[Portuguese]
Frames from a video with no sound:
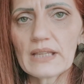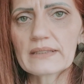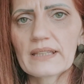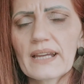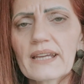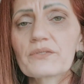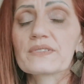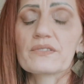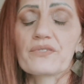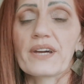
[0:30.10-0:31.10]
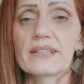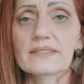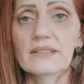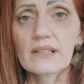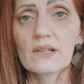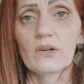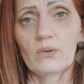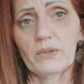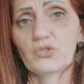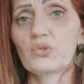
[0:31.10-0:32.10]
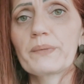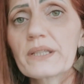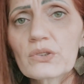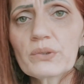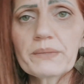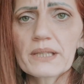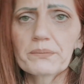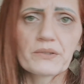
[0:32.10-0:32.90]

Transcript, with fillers: tá? E você faz uma super economia,